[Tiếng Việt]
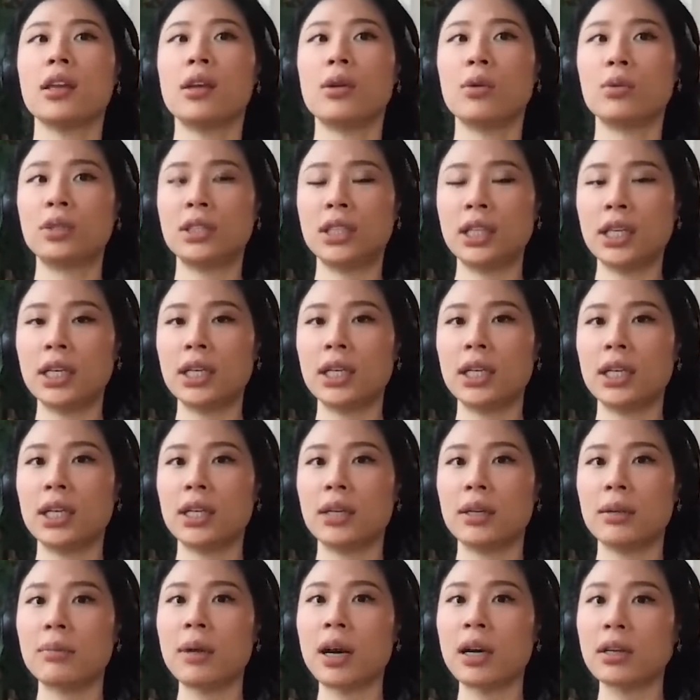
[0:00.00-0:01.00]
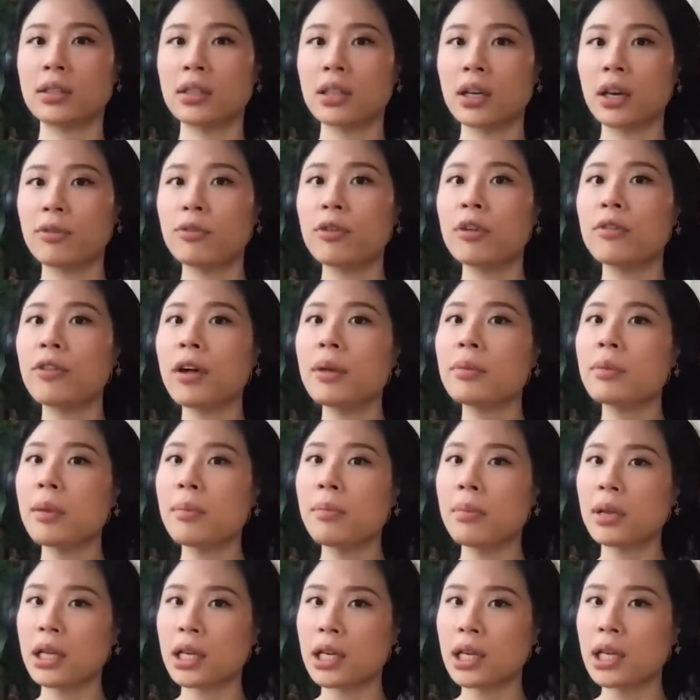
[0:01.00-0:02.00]
điều trị bằng những cái phương pháp
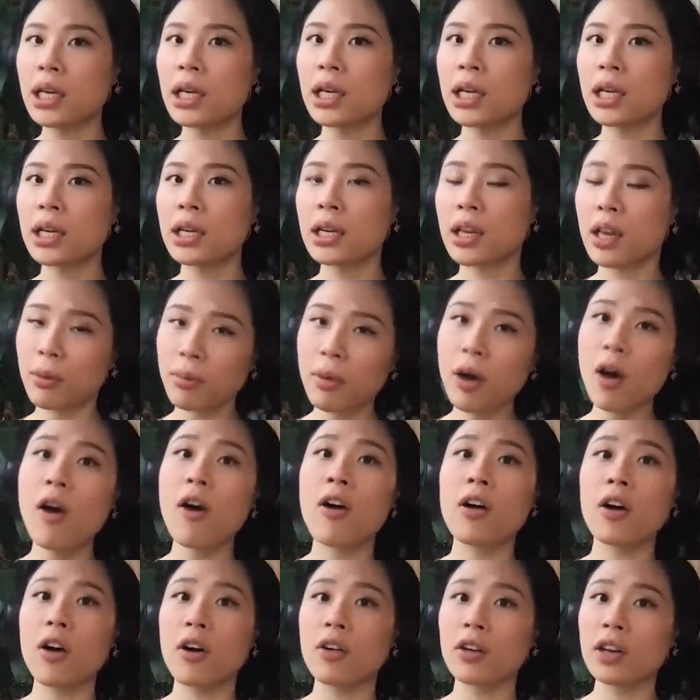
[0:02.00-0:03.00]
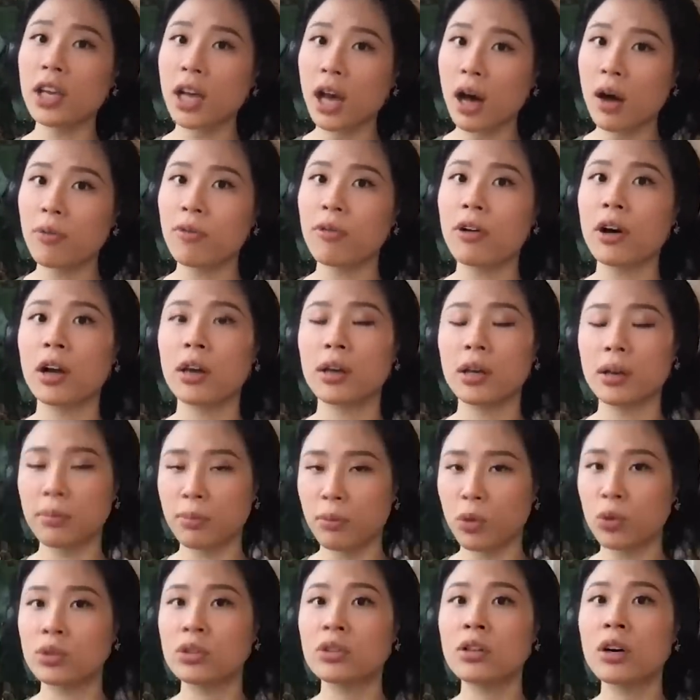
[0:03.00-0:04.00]
tâm lý nếu mà họ có đi học và
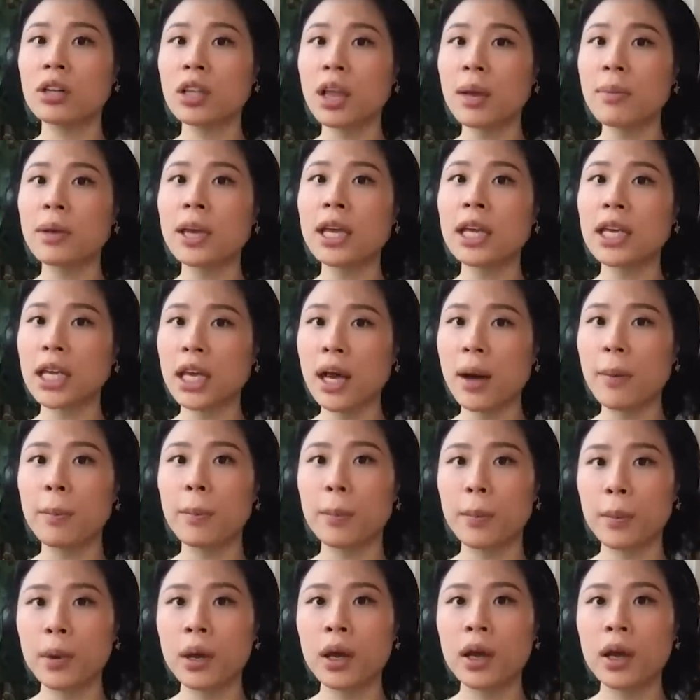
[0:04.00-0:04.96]
bồi dưỡng thêm kinh nghiệm